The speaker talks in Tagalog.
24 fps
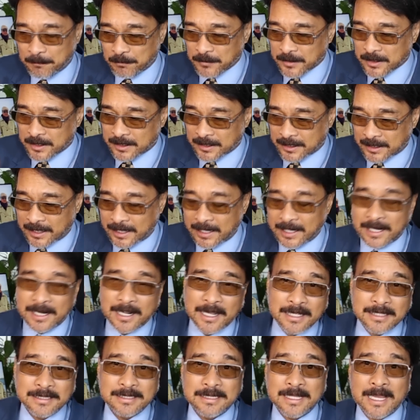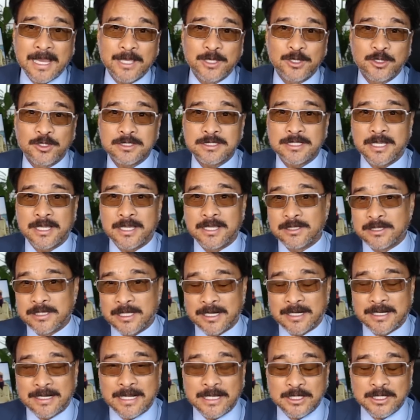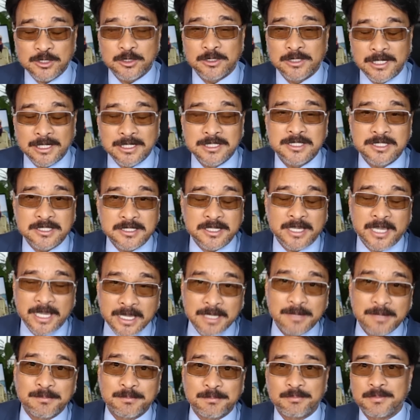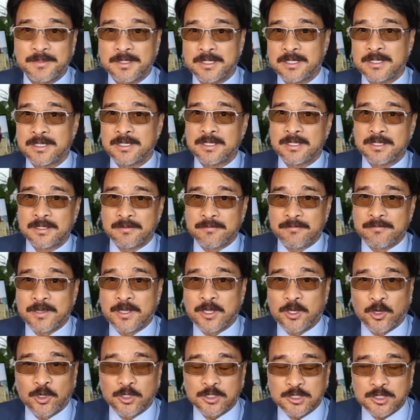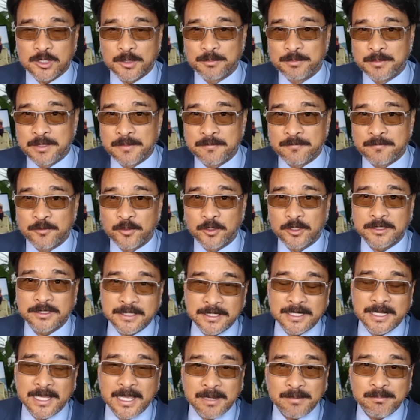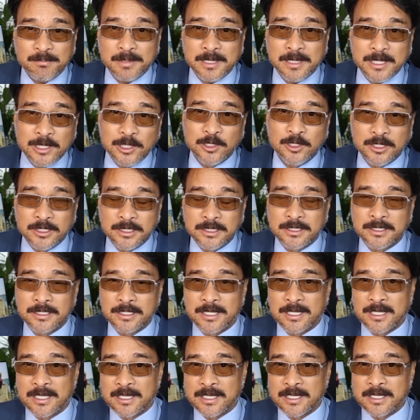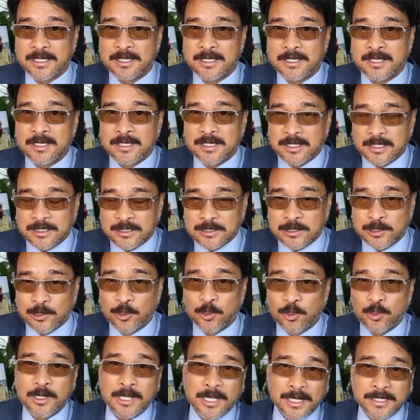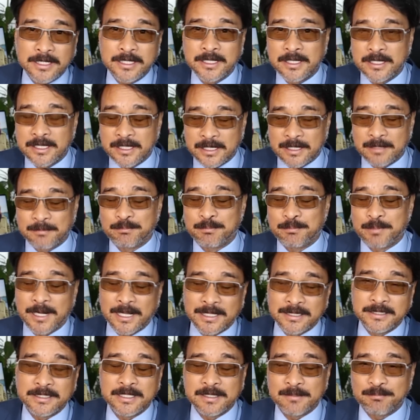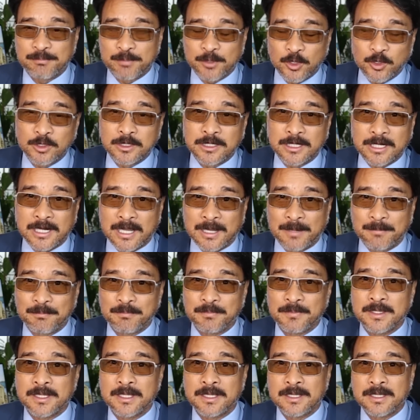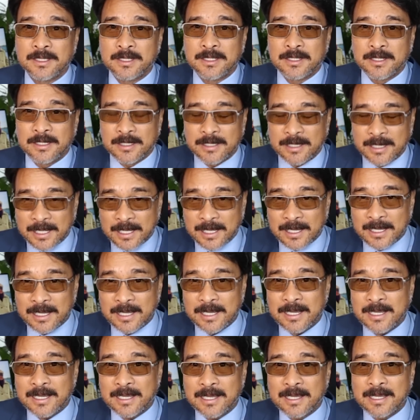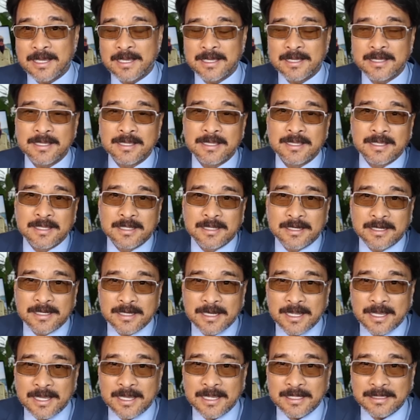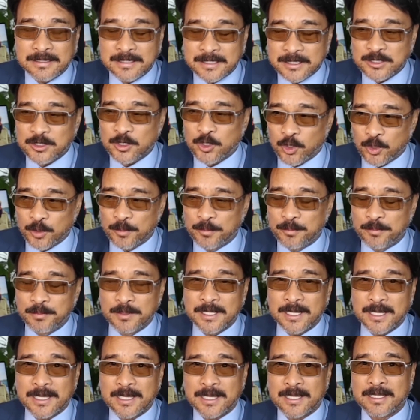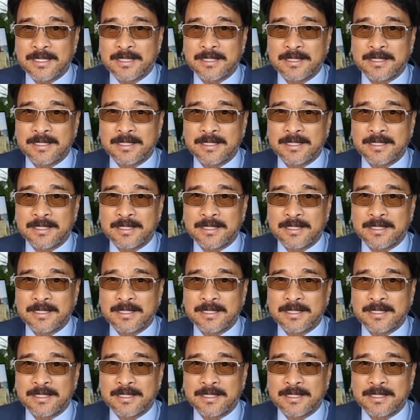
nalagay tayo sa international shame because of the 49 million na uh, sloganeering and branding program na na discover na